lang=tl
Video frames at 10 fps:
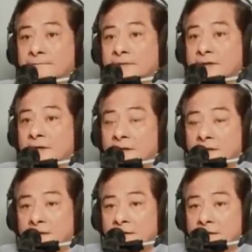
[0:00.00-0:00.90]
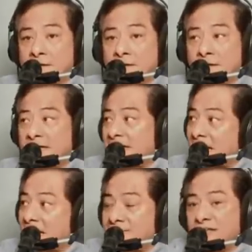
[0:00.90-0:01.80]
Oh. Kaya
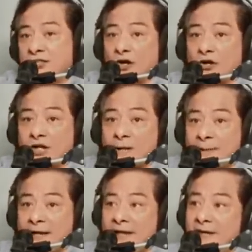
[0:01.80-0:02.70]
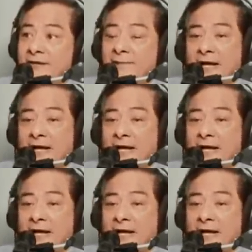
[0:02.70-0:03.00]
nga may droga pa eh, di ba?